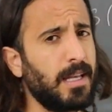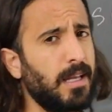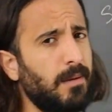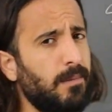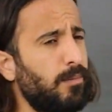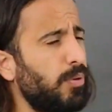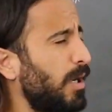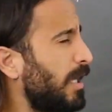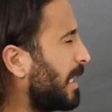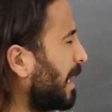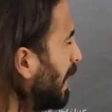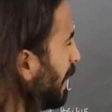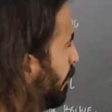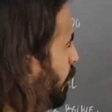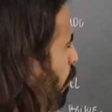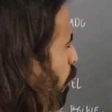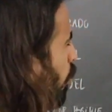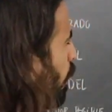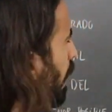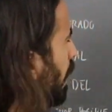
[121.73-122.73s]
Porque
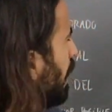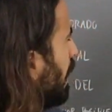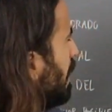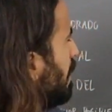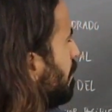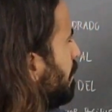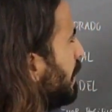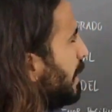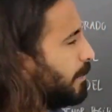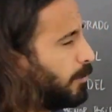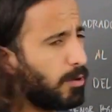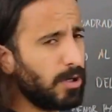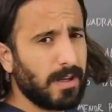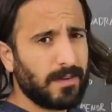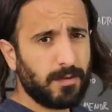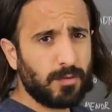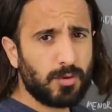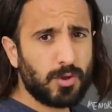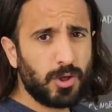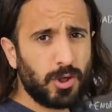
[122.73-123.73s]
queremos buscar el mínimo de una
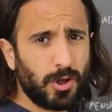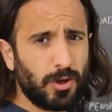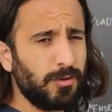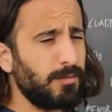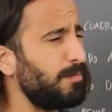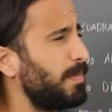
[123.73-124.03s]
función,